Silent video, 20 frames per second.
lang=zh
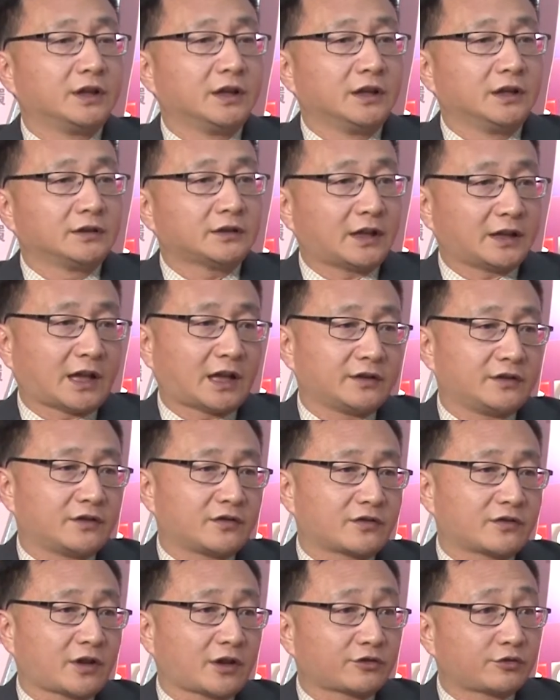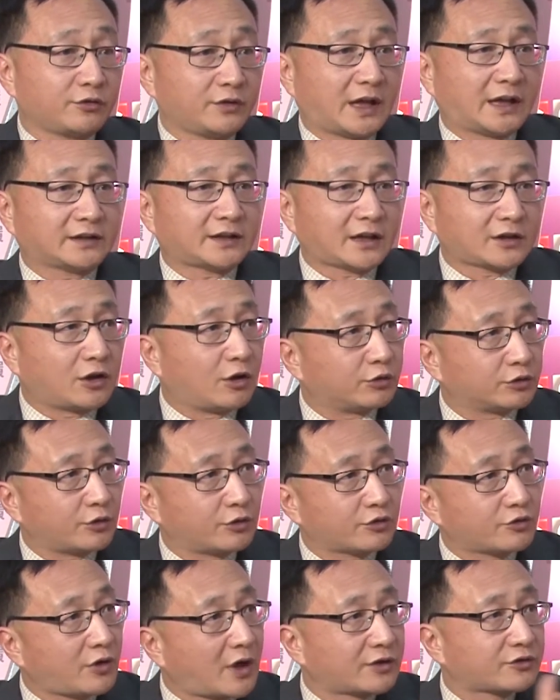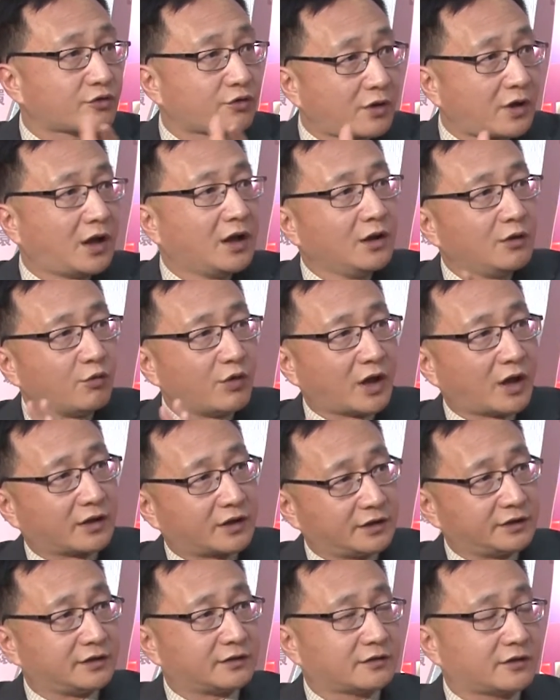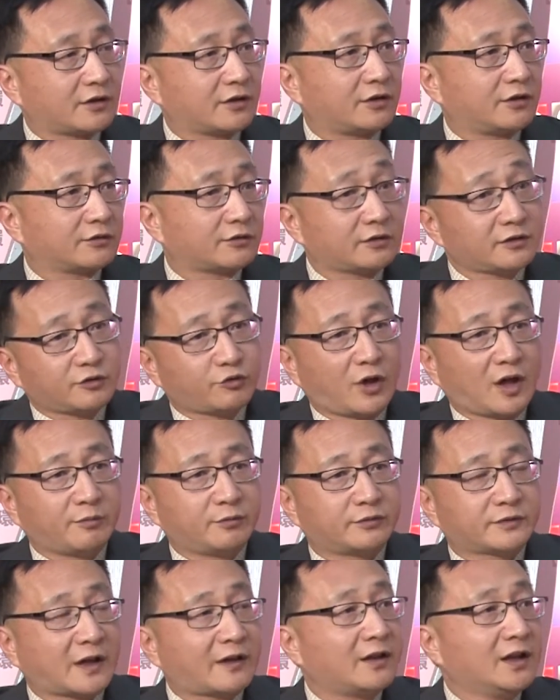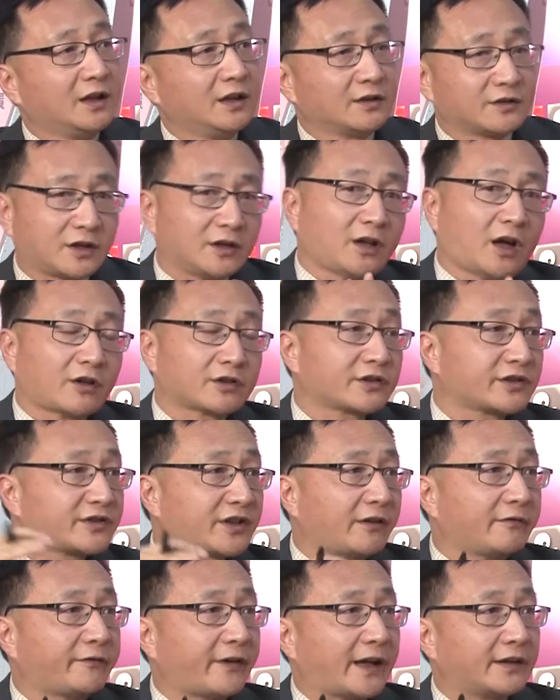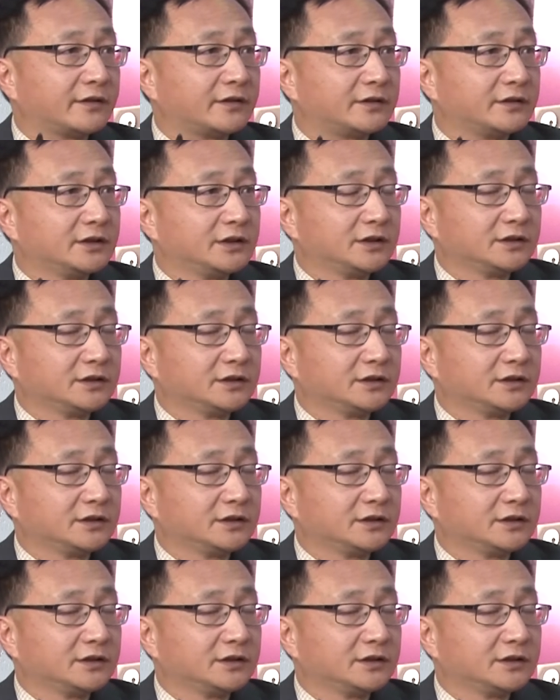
对。大家已经知道，虽然他口头说说我要跟你这个合作，那川普他正好是相反的，